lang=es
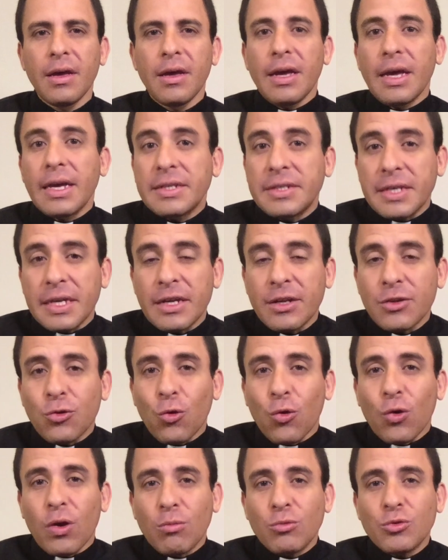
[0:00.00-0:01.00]
Es cierto
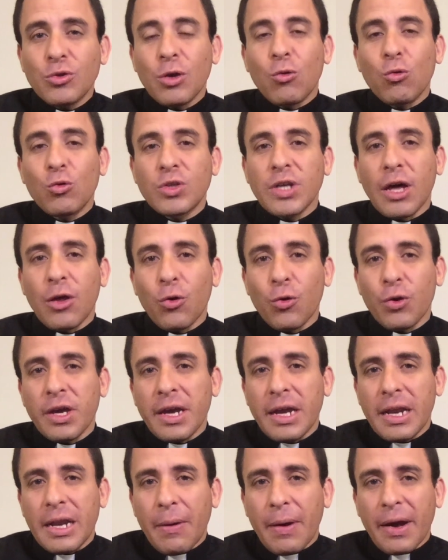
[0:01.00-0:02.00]
lo que hemos escuchado hoy en
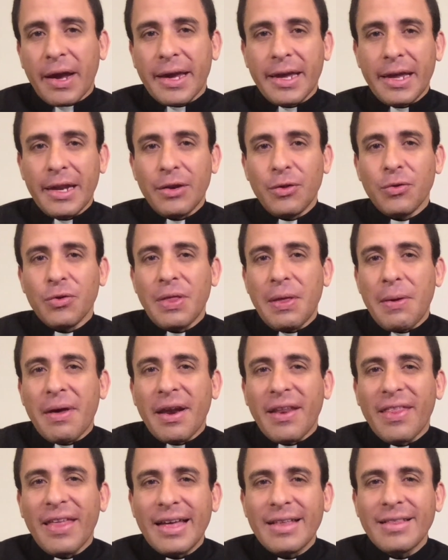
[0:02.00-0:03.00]
el Evangelio, de
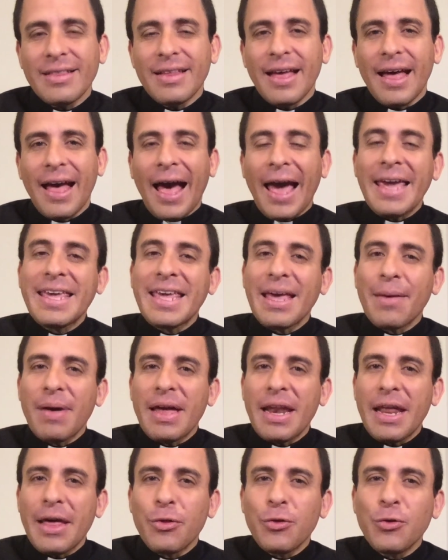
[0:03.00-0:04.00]
verdad hay que amar
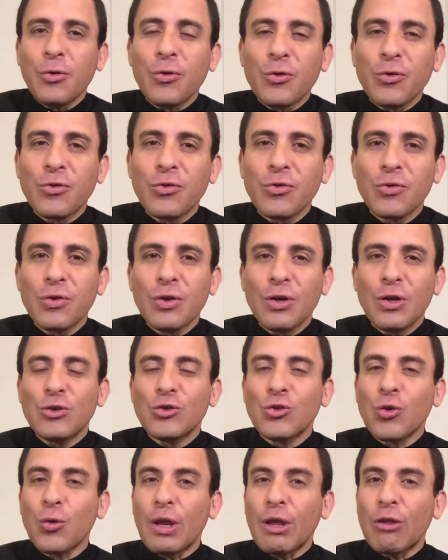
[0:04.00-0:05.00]
a Dios
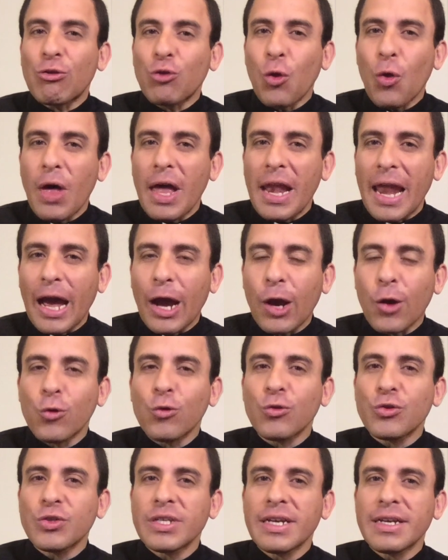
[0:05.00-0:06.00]
sobre todas las
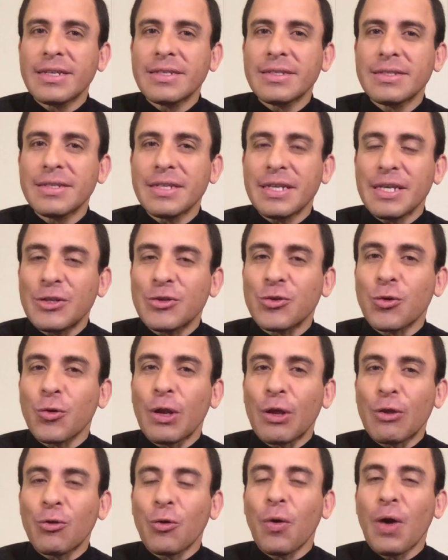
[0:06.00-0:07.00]
cosas y sobre
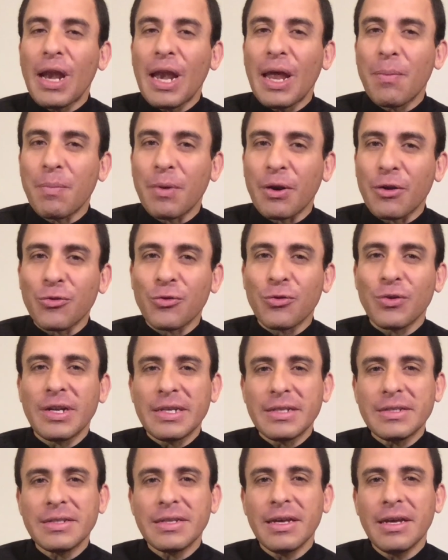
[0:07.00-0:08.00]
todas las
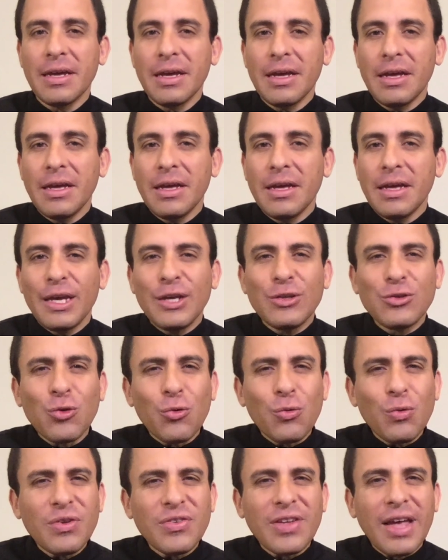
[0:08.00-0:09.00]
personas. ¿Esto
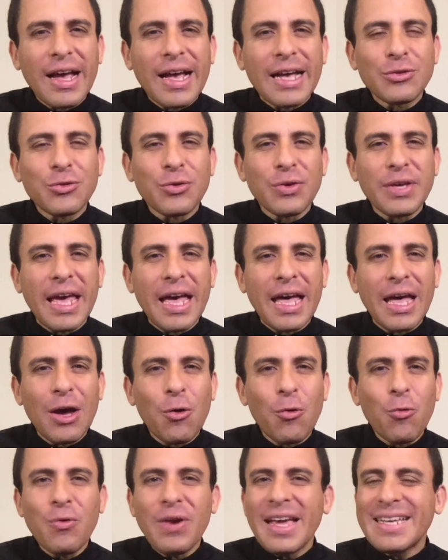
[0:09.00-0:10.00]
no es acaso ya
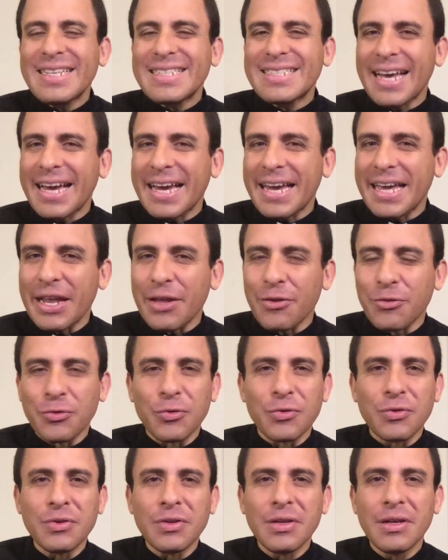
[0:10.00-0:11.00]
una
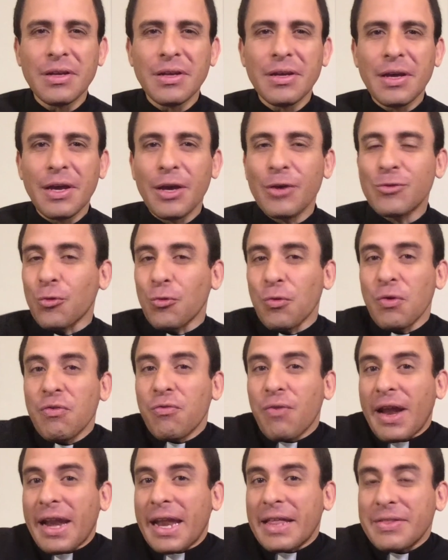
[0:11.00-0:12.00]
exageración? ¿Esto no es
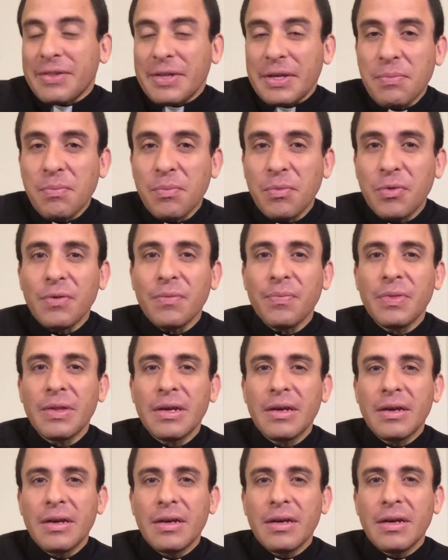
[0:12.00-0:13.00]
fanatismo?
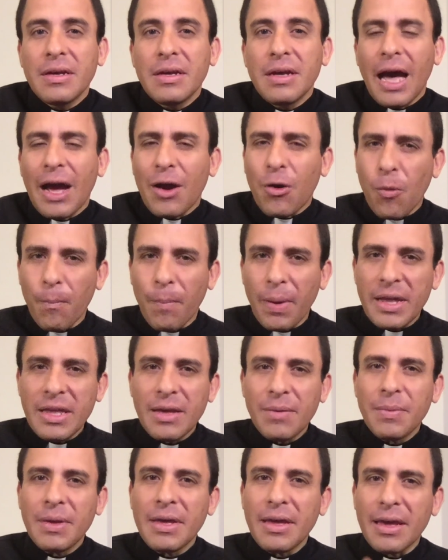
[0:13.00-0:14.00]

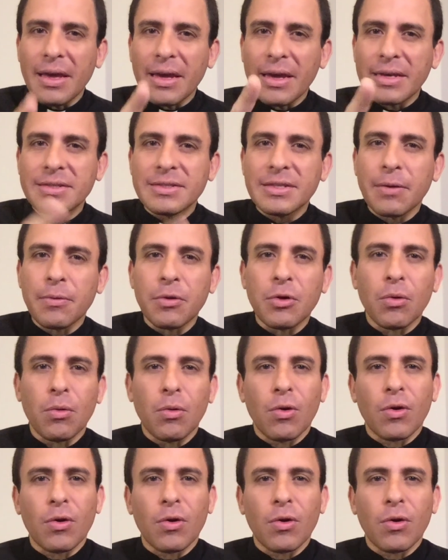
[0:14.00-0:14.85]
Acompáñame en este video.